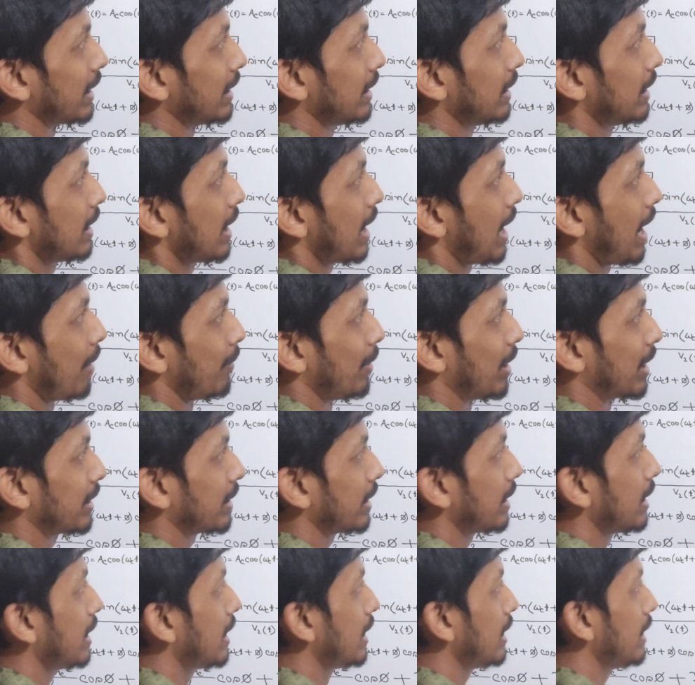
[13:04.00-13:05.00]
নাই আমার
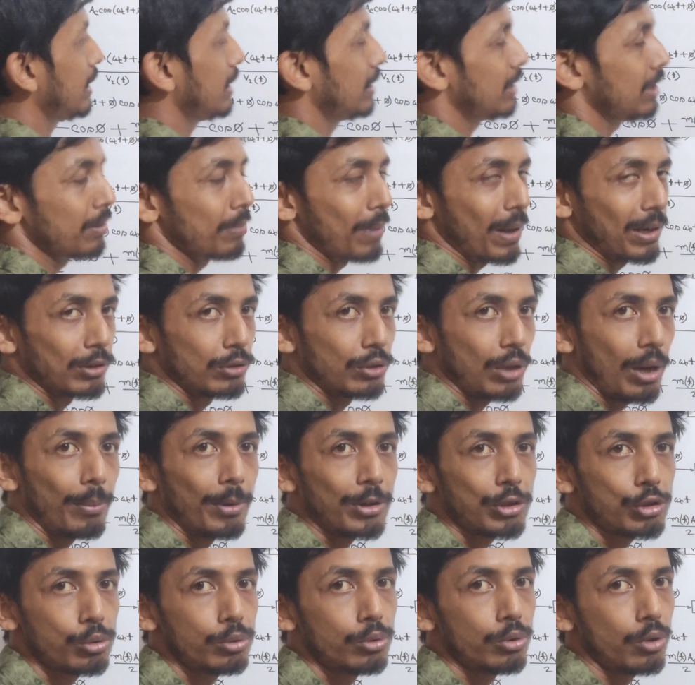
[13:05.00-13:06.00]
ইটির e ভ্যালু তো
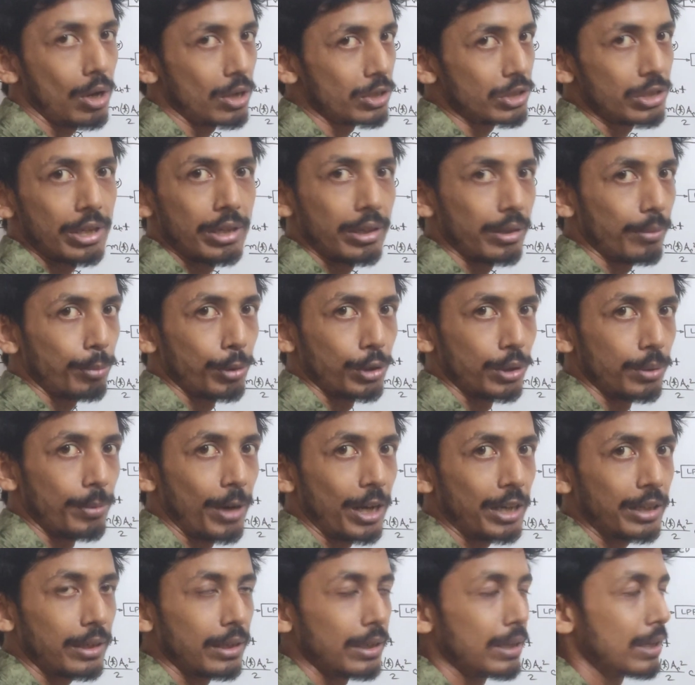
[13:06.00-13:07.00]
আমার শূন্য আসতেছে
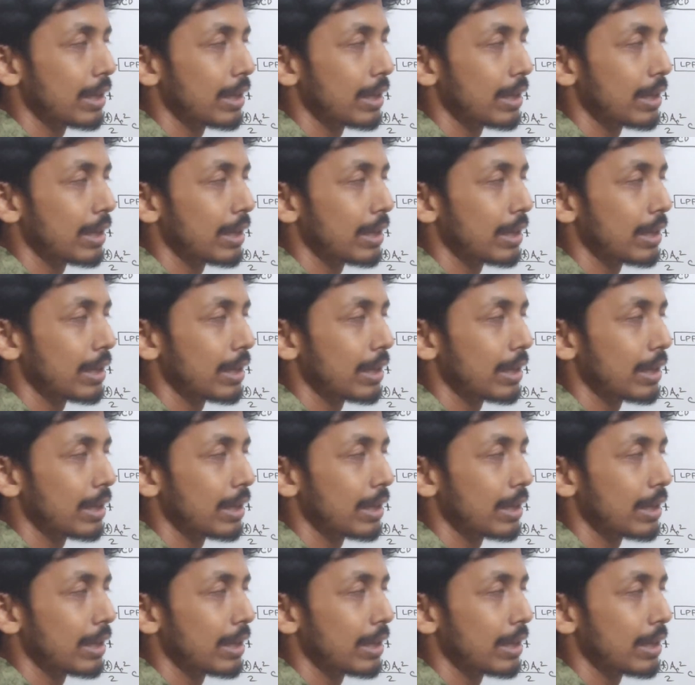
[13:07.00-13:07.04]
প্রতিবার